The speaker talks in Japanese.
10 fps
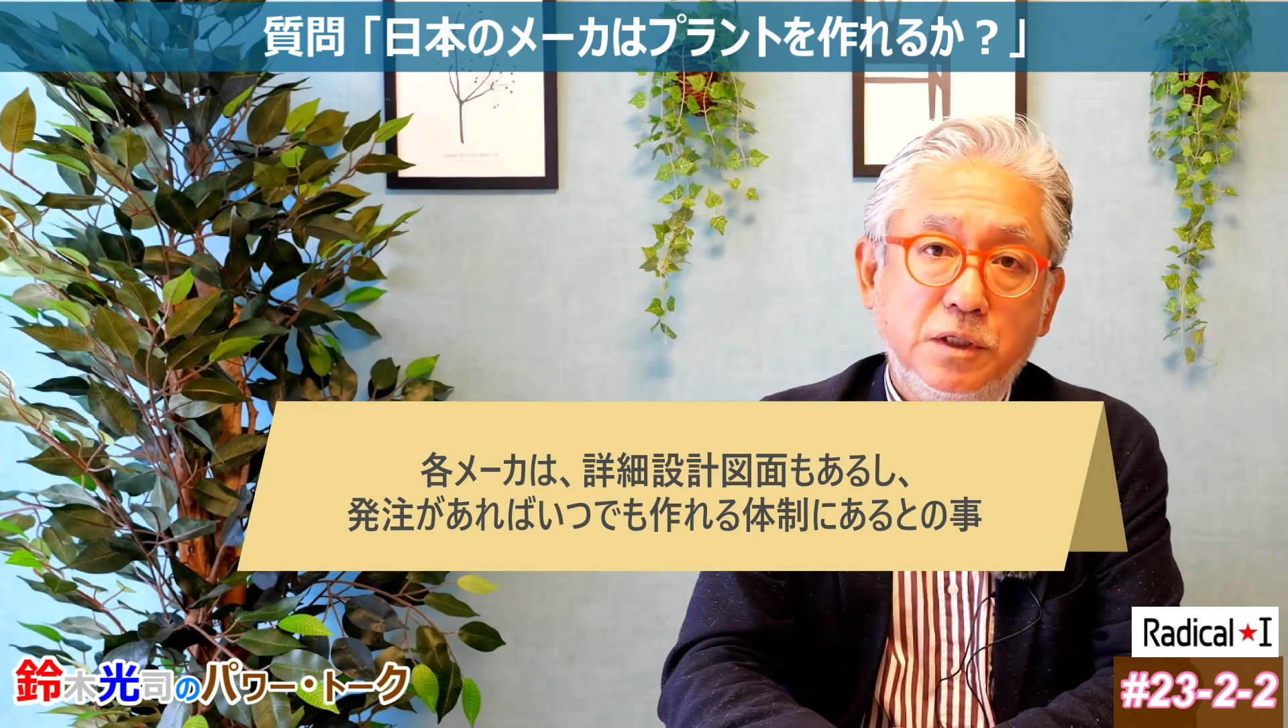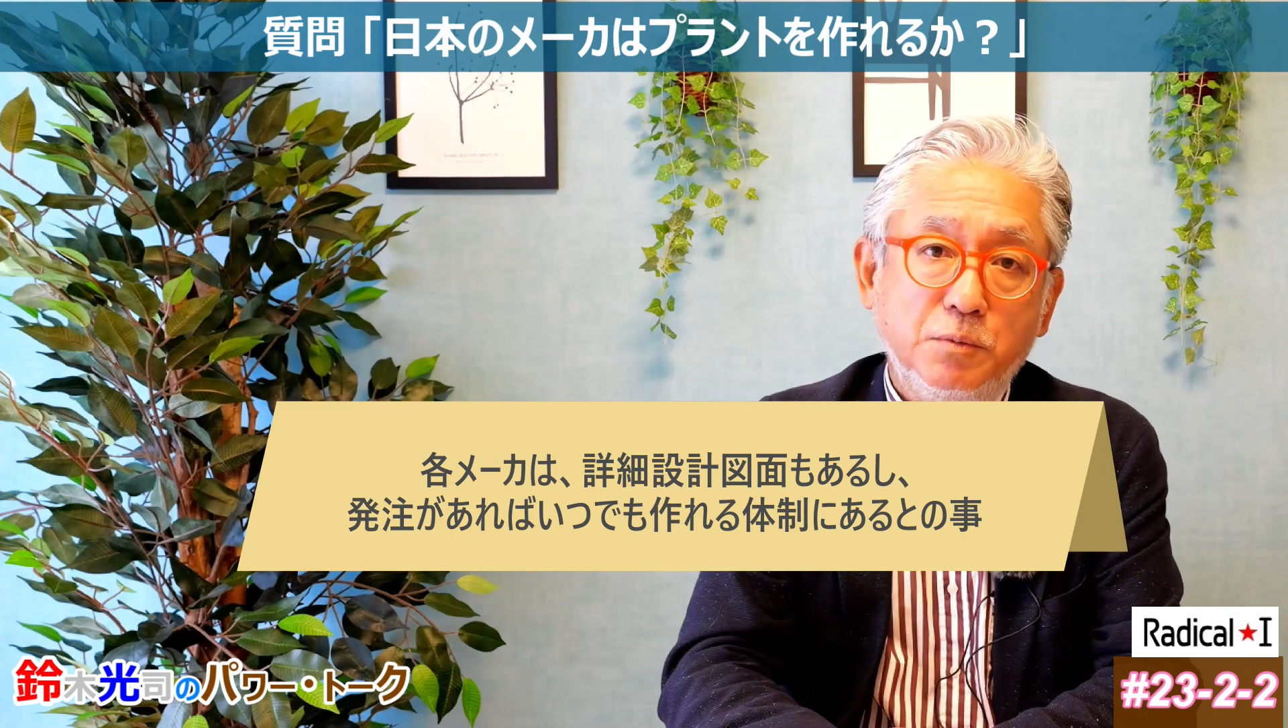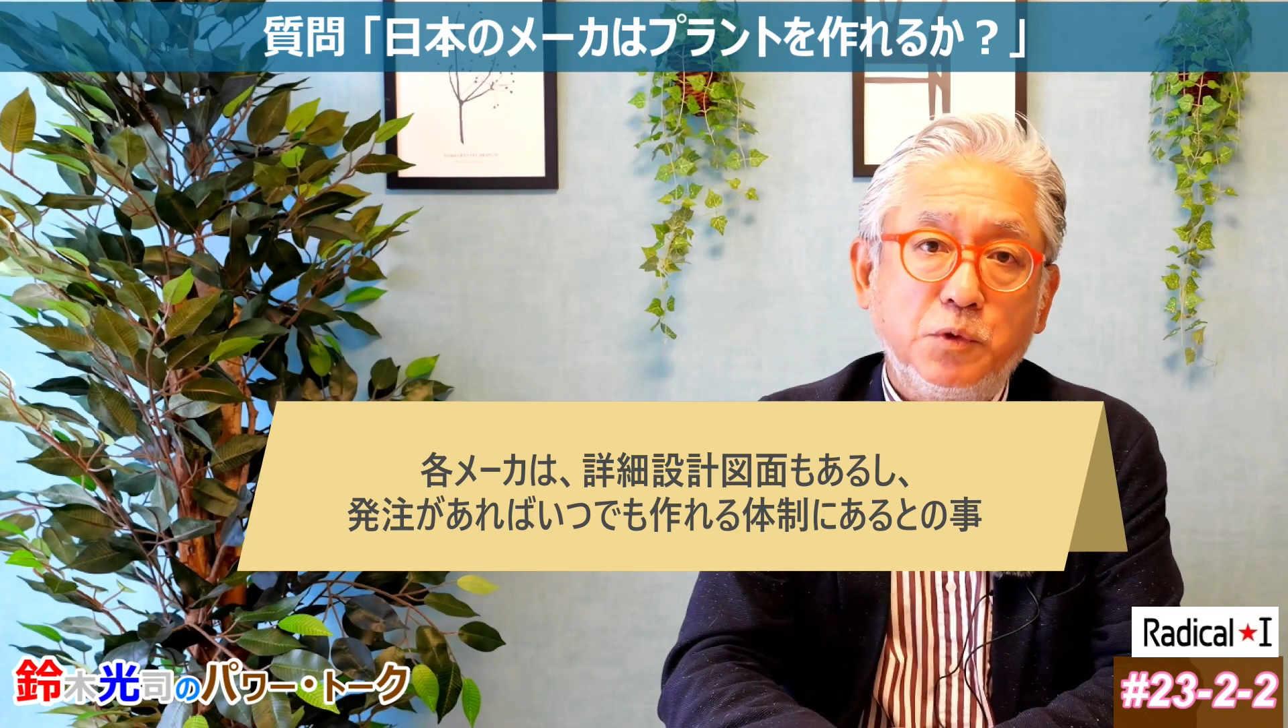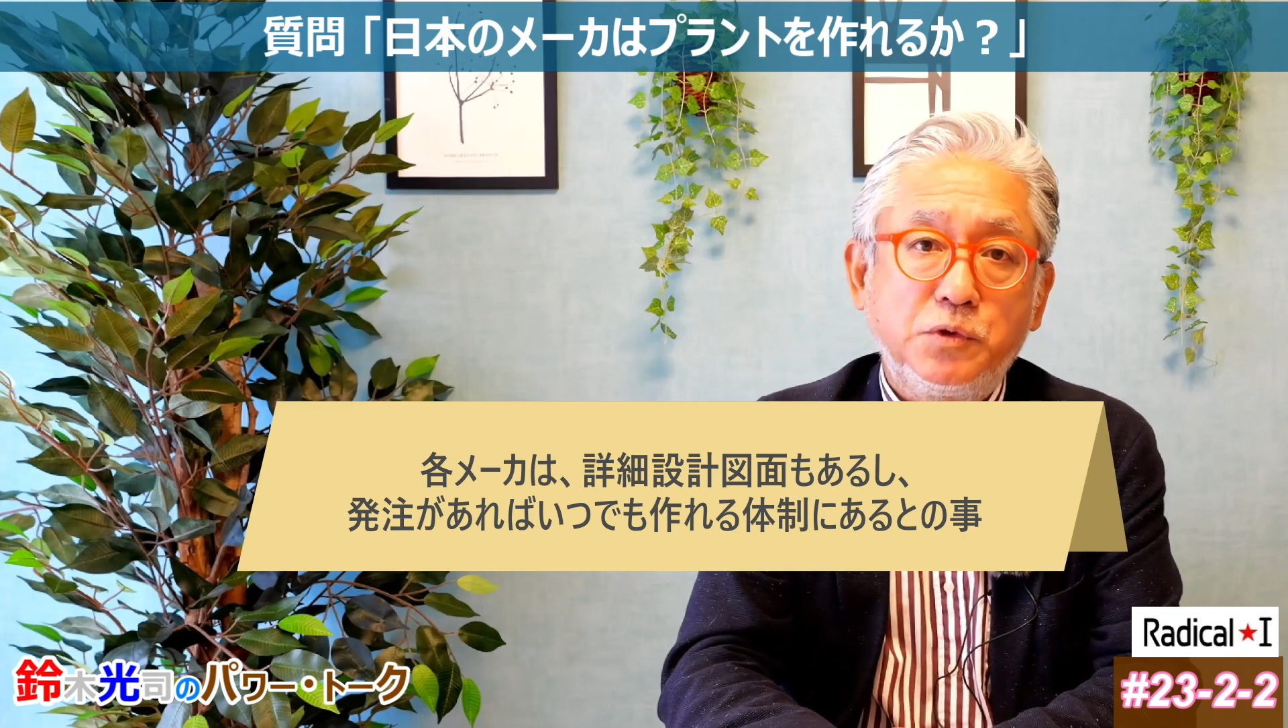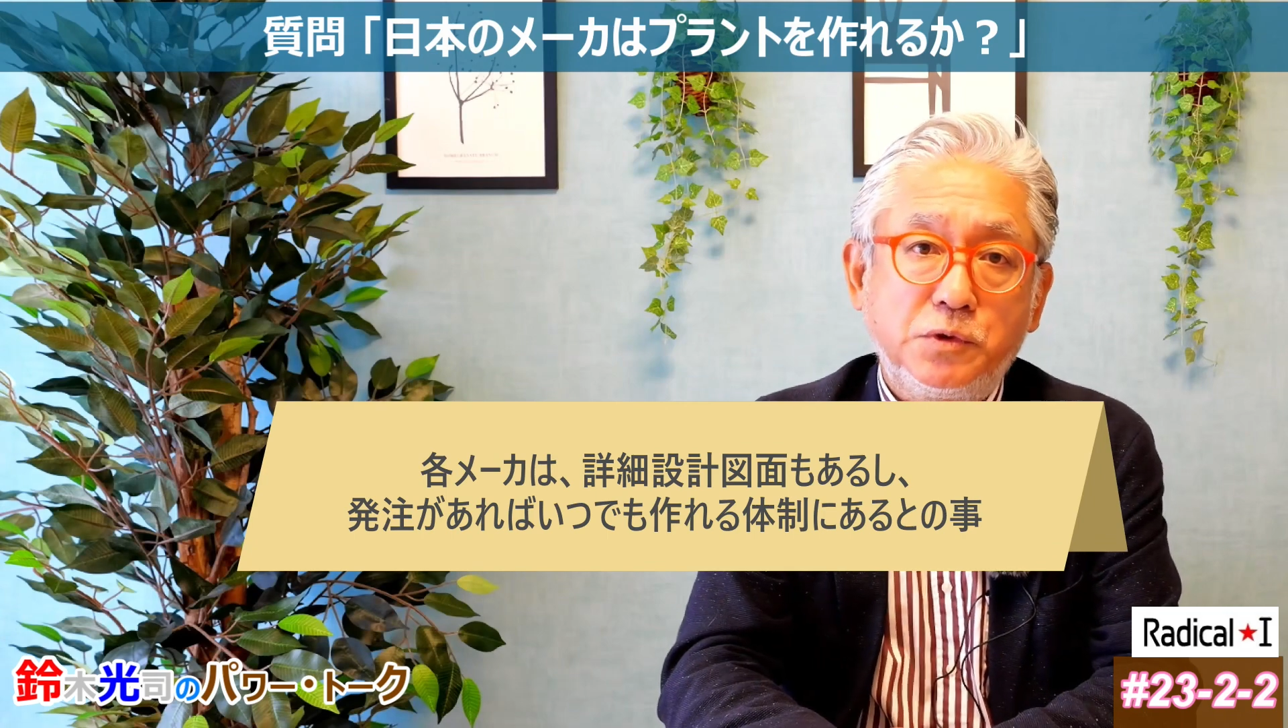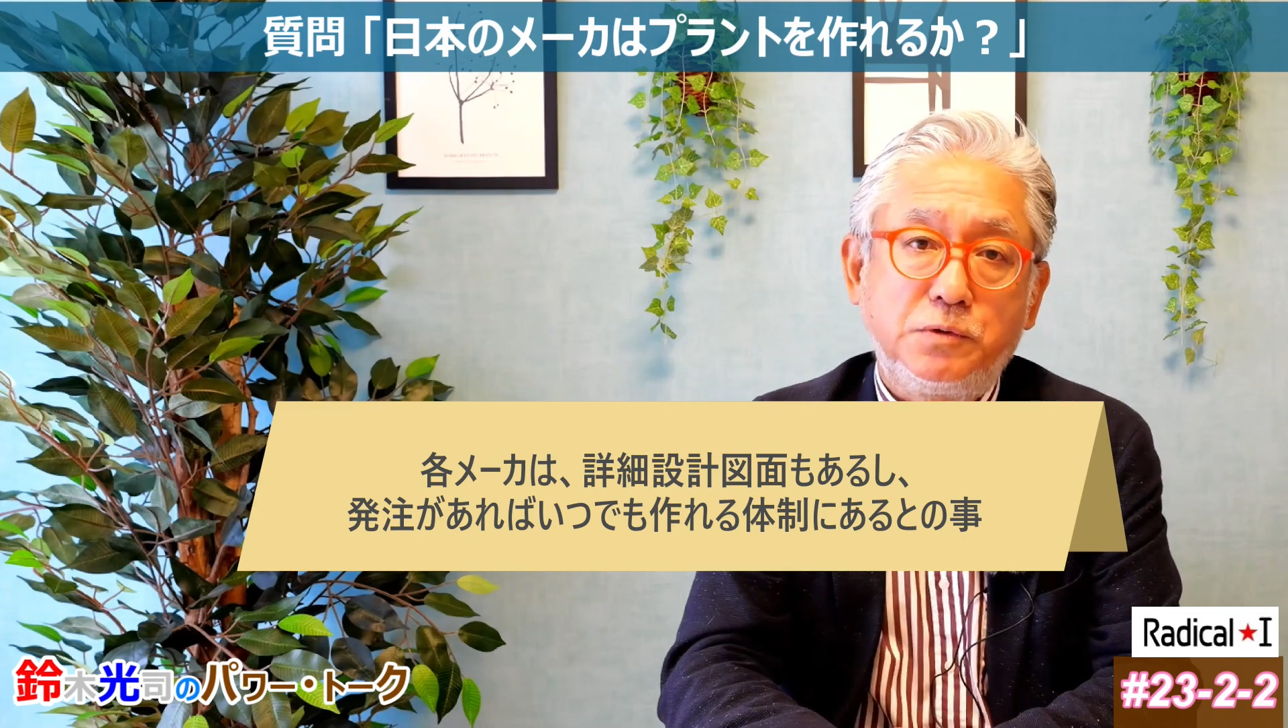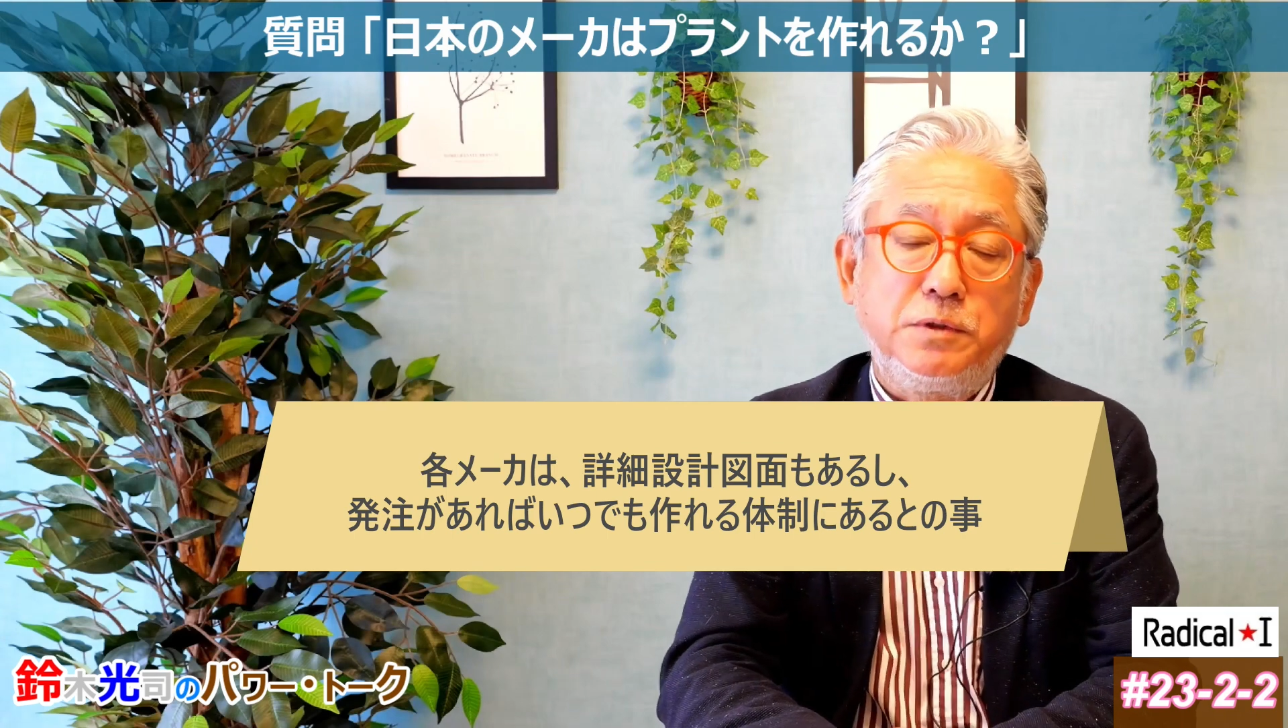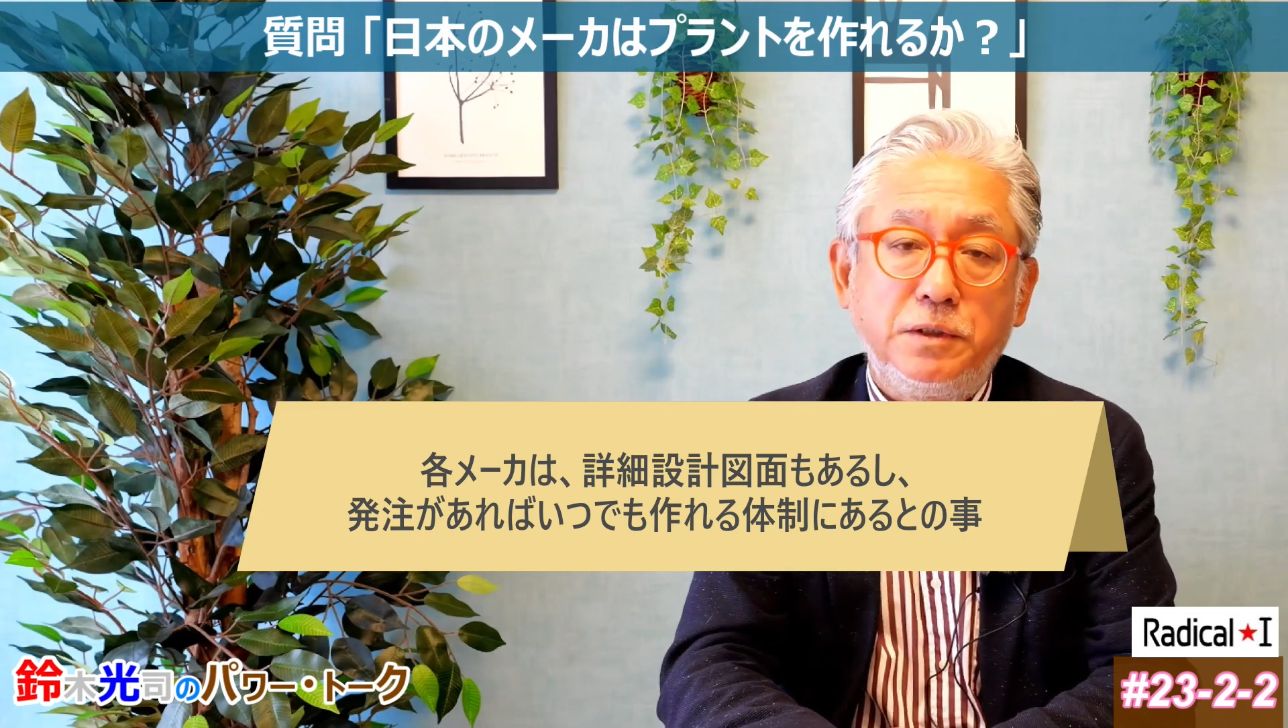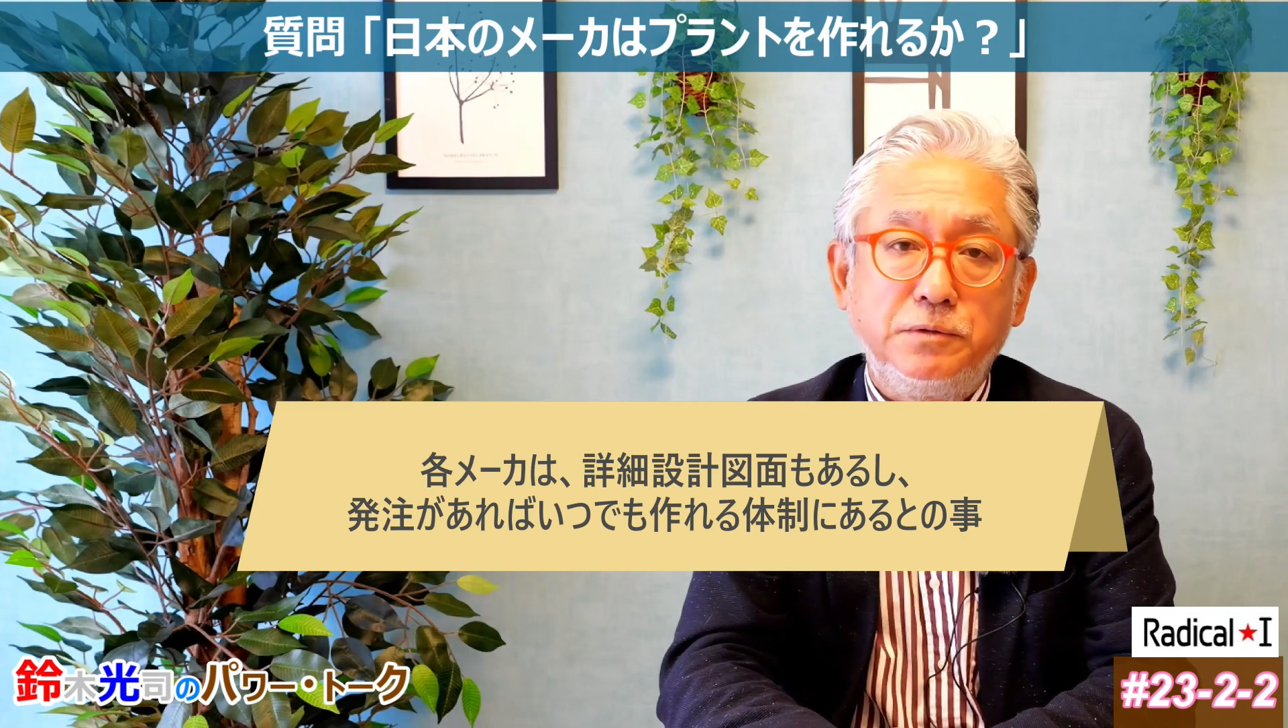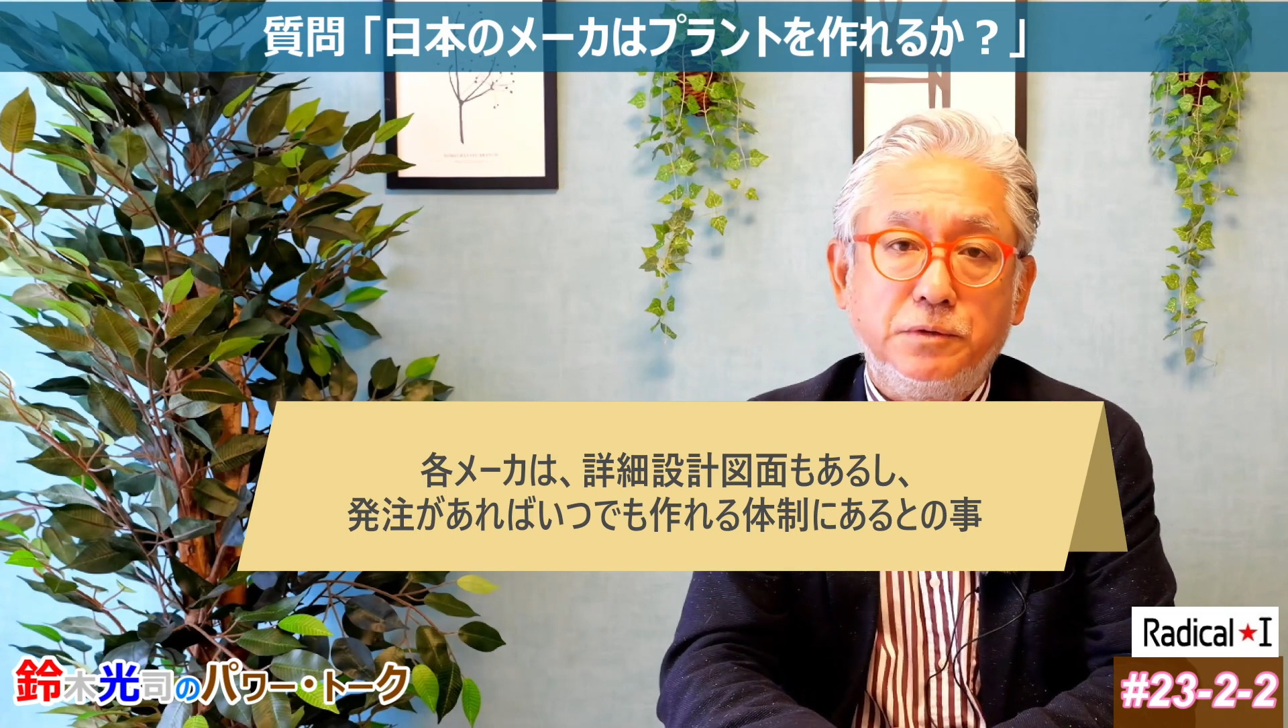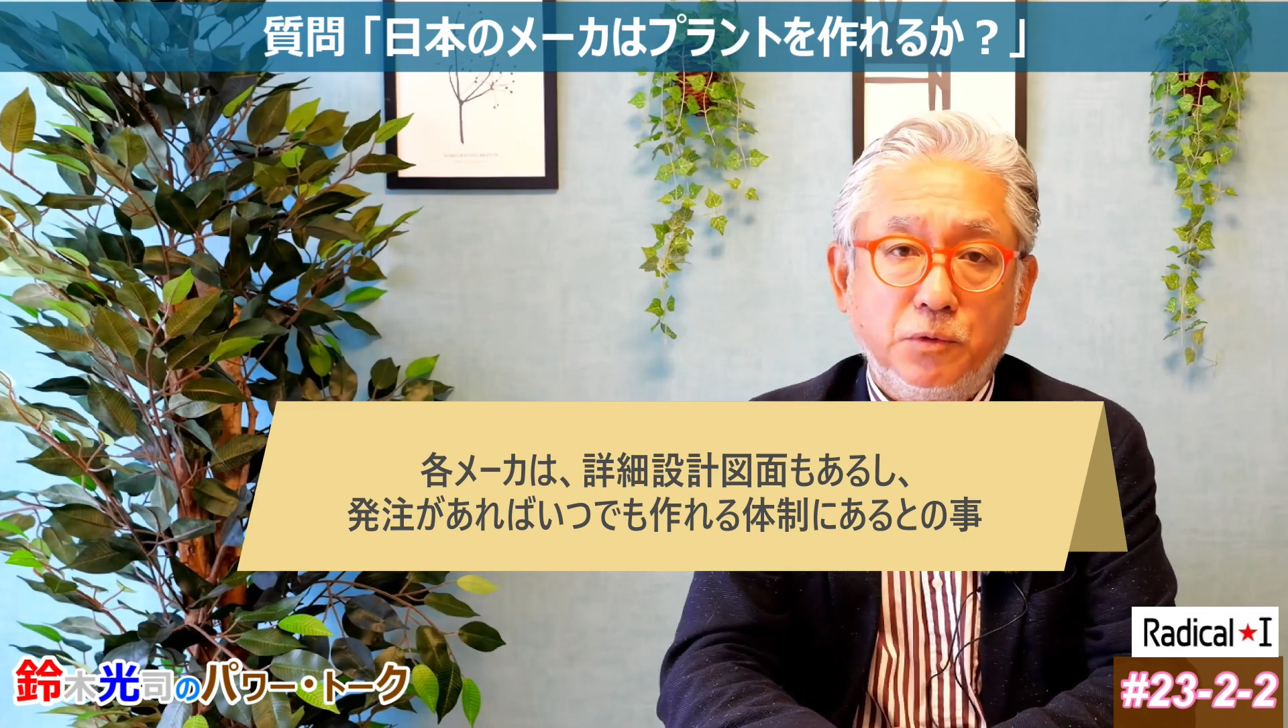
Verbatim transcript: でも作れる